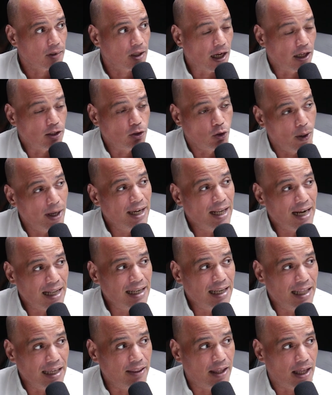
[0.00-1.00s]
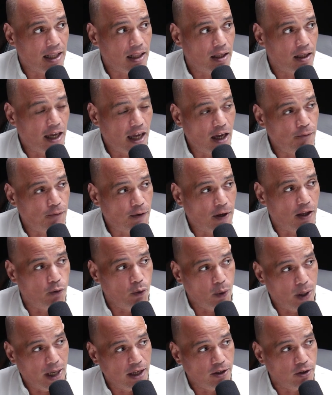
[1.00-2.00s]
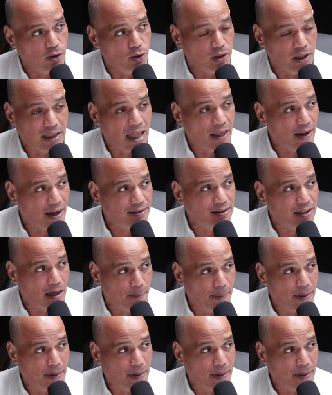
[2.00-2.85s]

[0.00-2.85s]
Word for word: que no era el líder, jefe, dueño, ni nada que se le